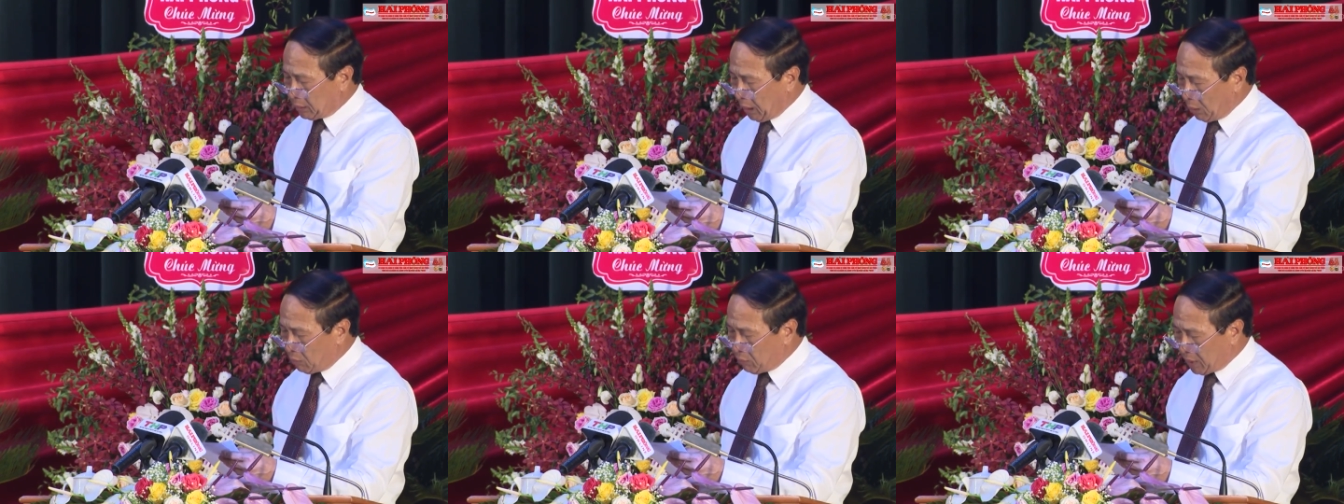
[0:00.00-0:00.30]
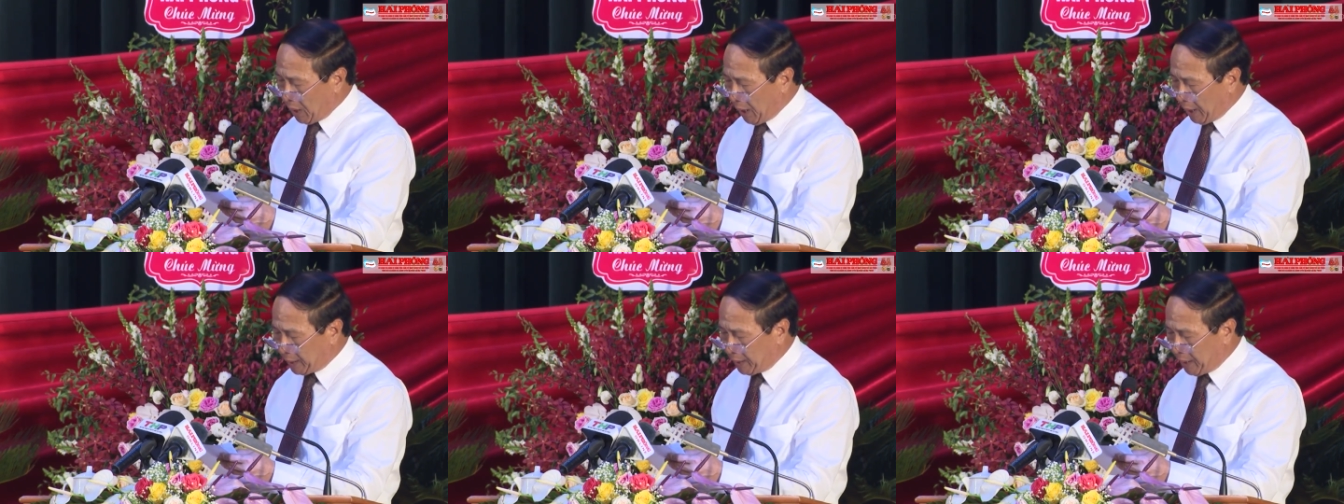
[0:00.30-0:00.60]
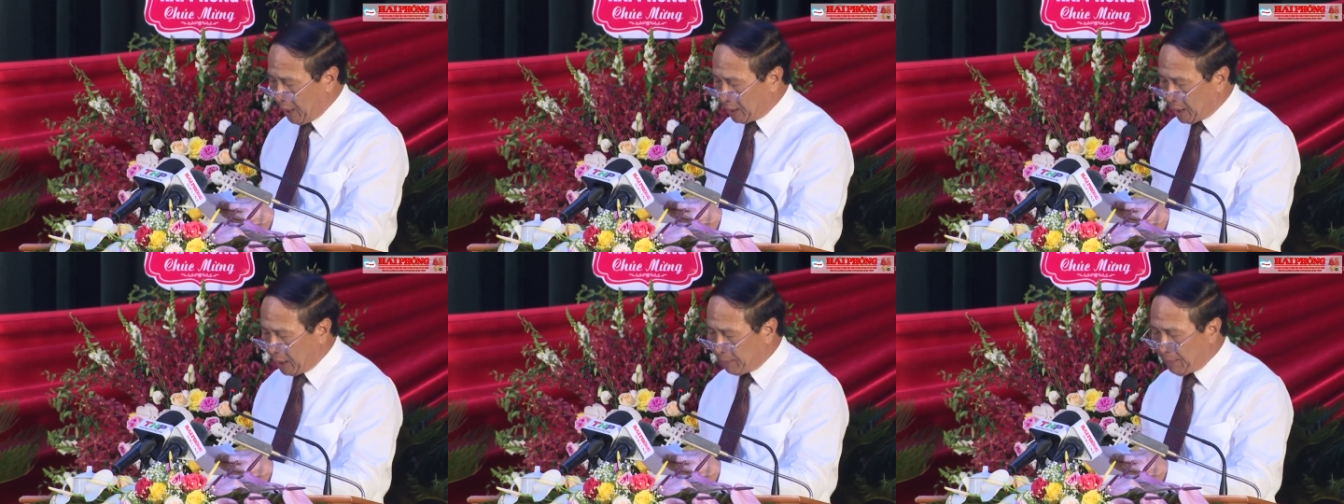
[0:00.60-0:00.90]
tổng khởi
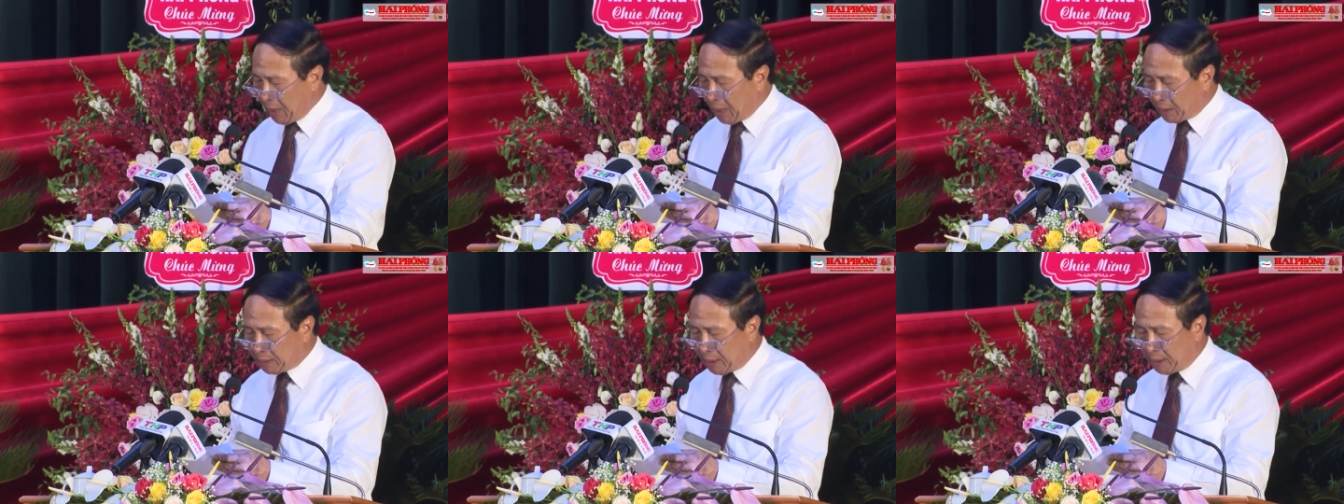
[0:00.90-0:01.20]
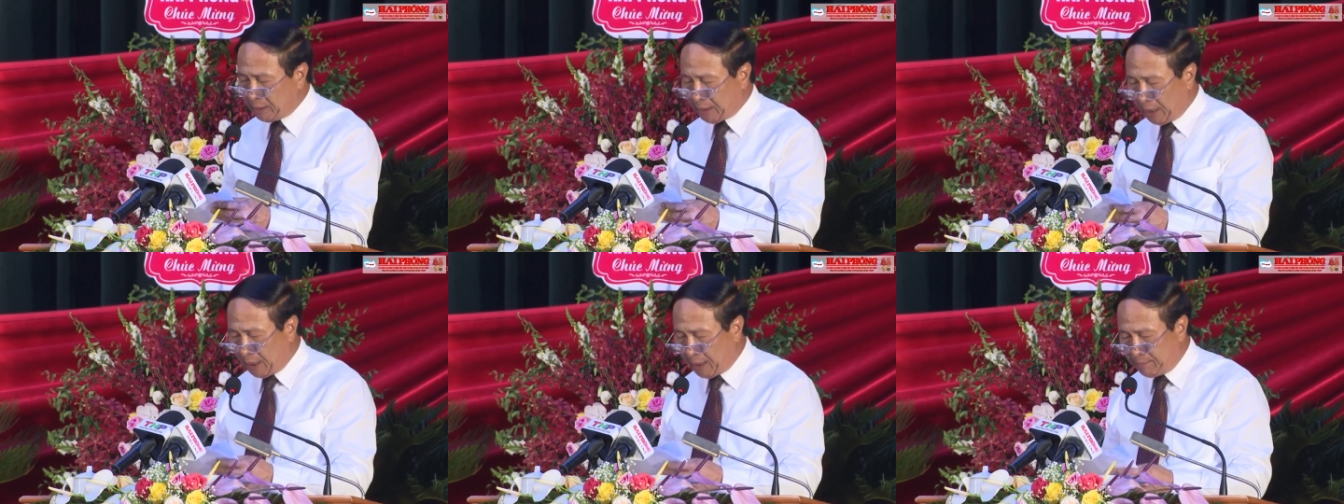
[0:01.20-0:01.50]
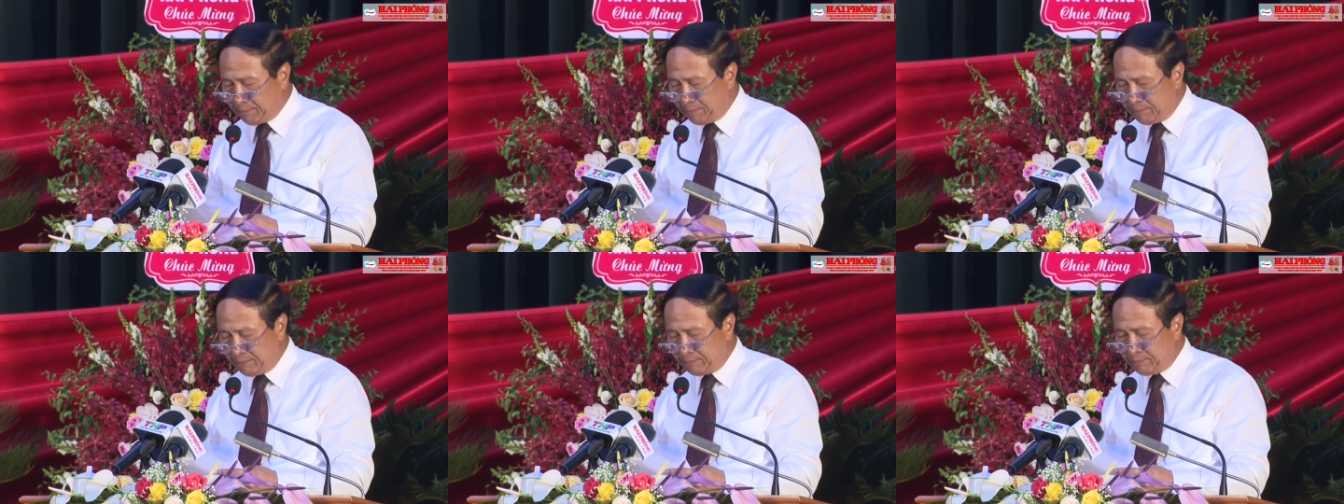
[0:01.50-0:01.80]
nghĩa cách mạng tháng
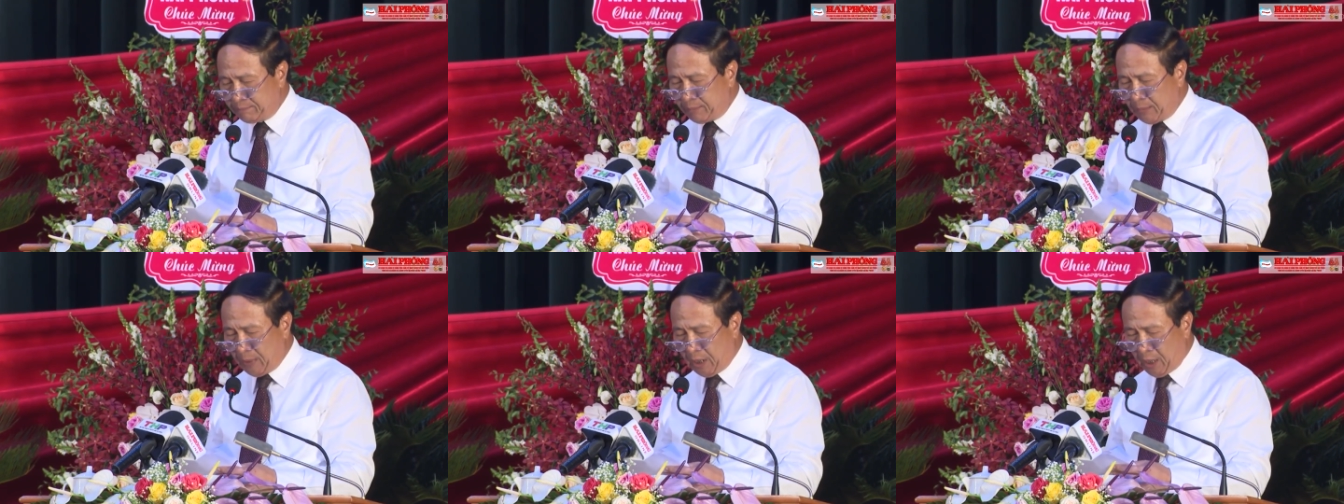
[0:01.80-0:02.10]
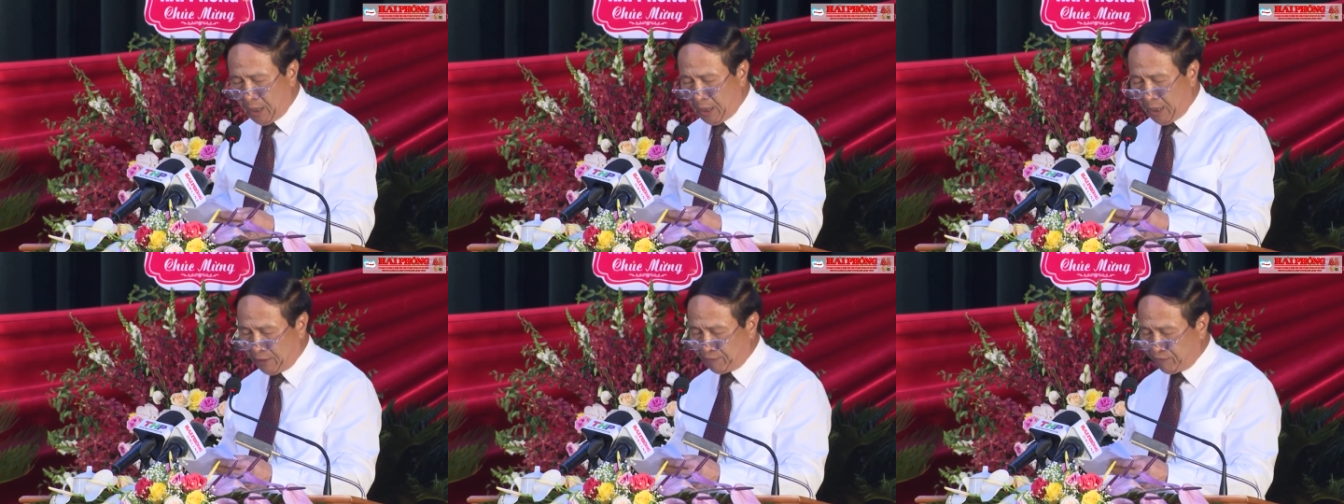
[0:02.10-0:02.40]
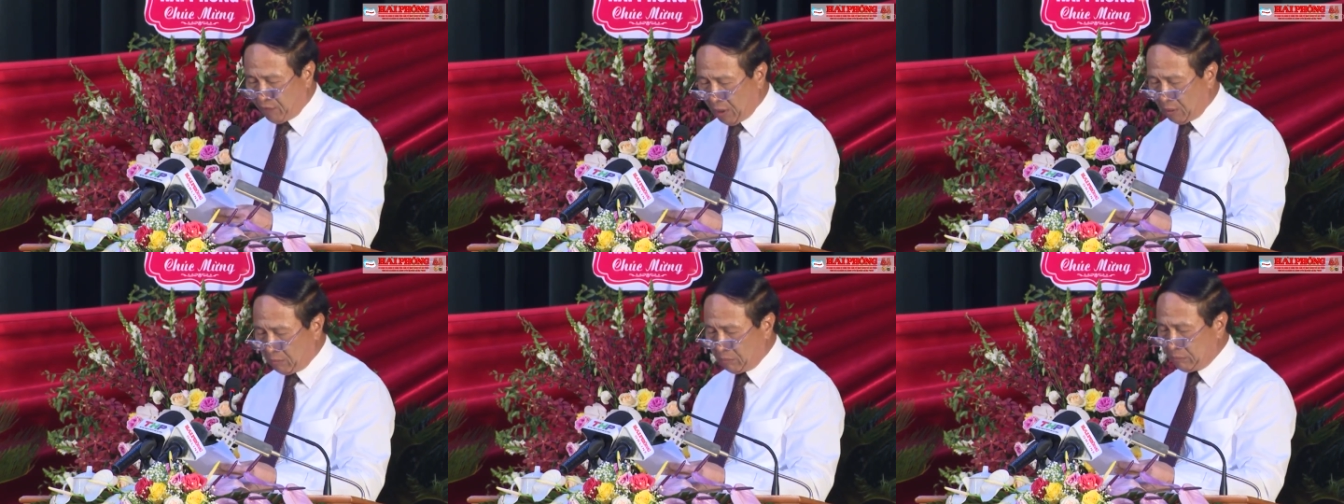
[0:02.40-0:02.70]
8 ở Hải
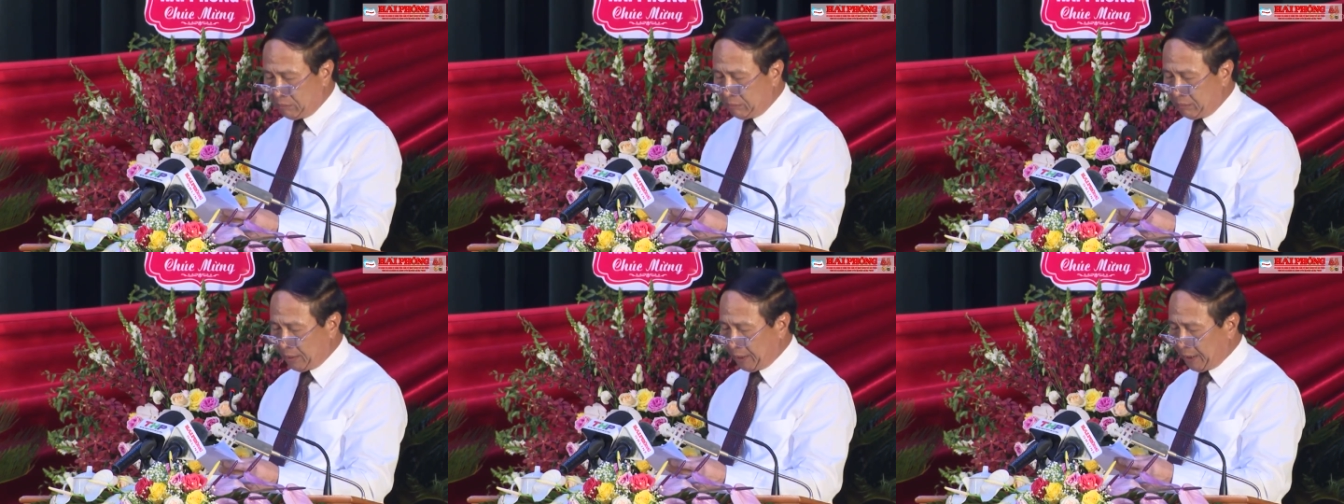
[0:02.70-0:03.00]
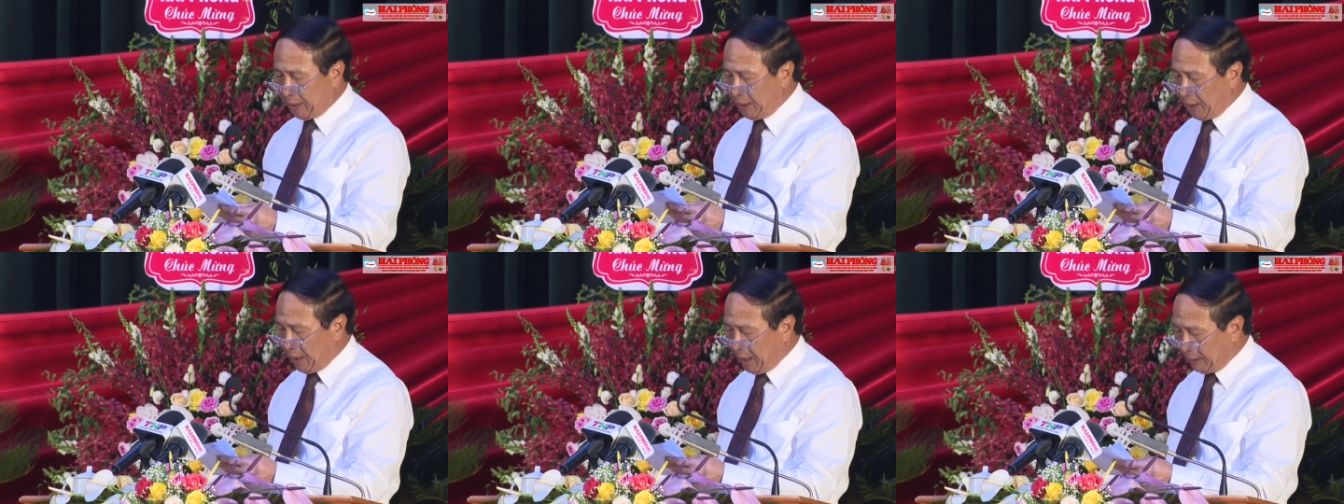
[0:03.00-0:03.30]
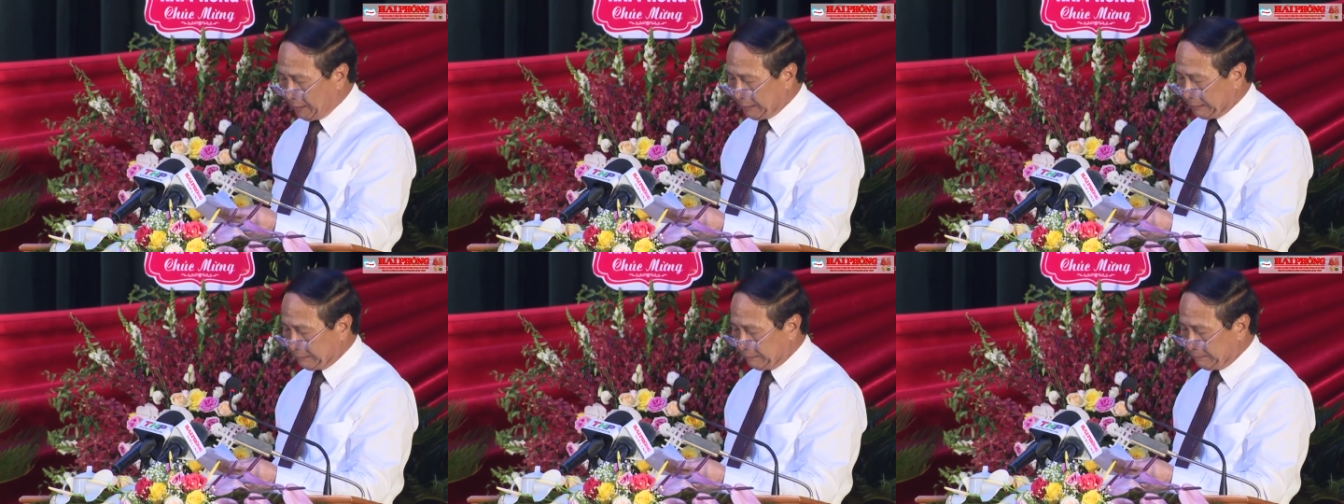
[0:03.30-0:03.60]
Phòng, Kiến
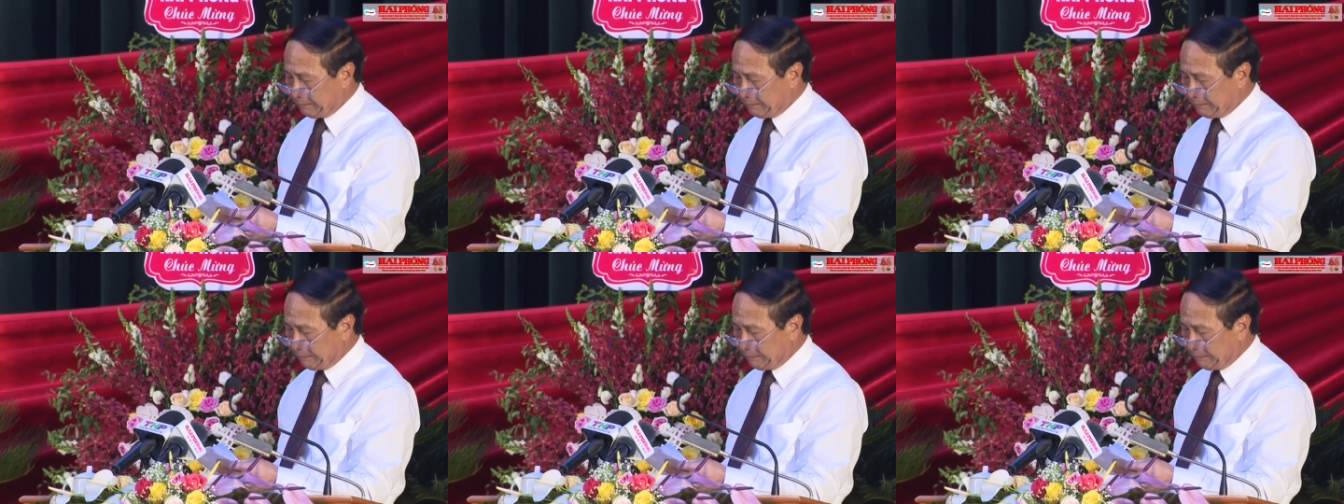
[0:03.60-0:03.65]
An